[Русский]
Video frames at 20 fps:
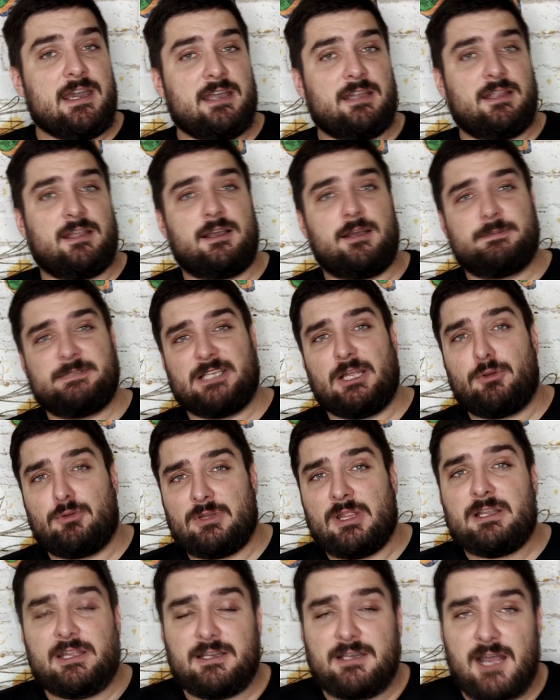Это
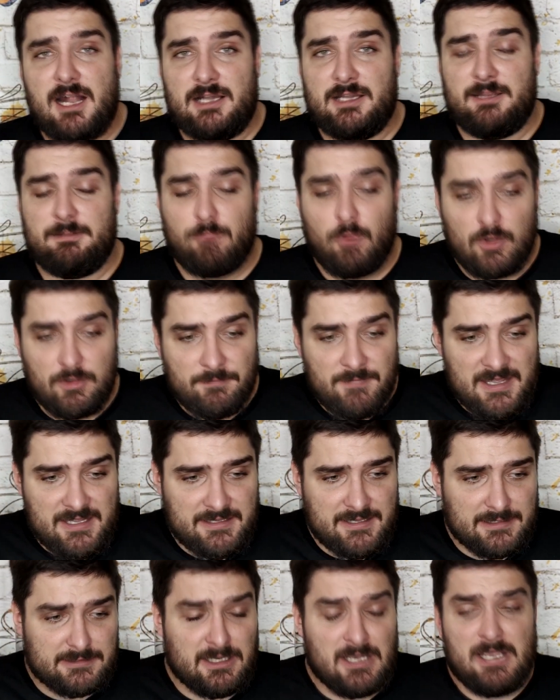абсолютно легальный
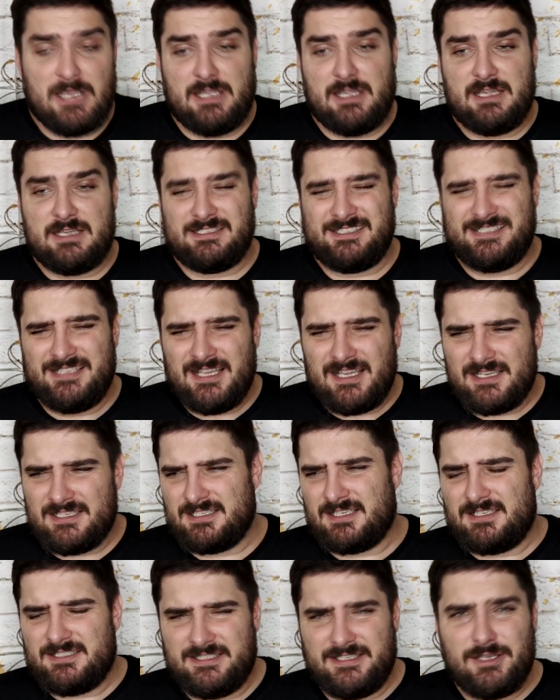букмекер, и
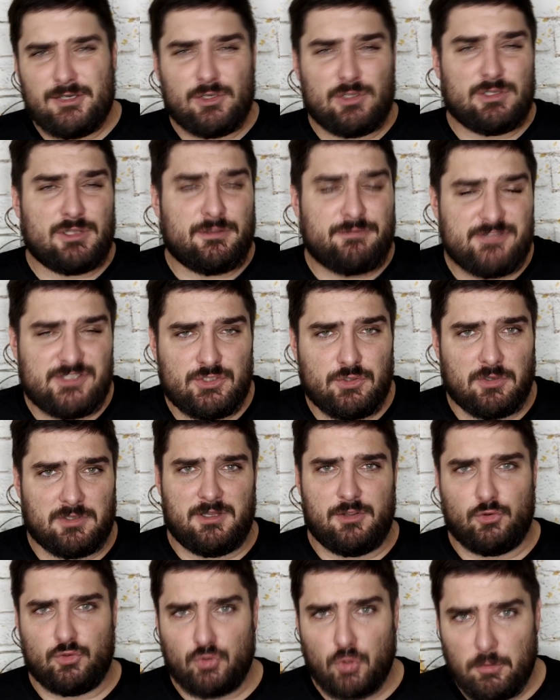здесь сделано все
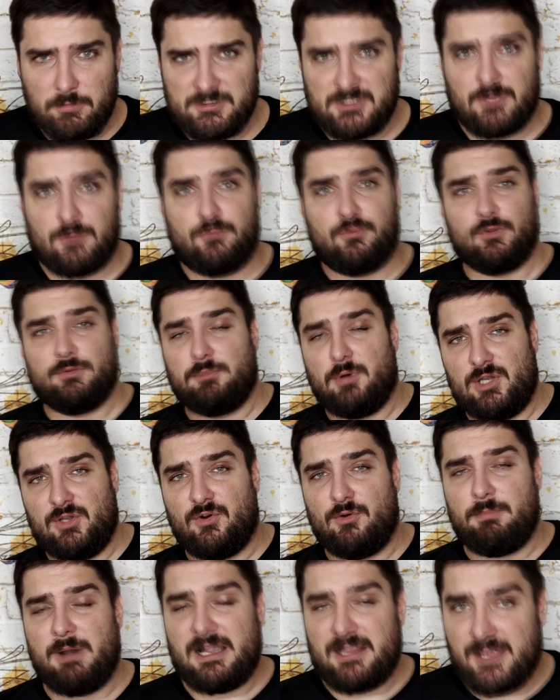для удобства
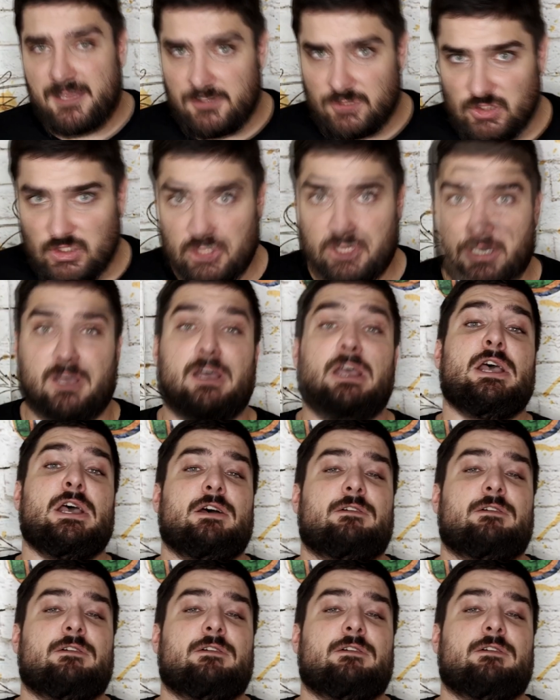футбольного болельщика.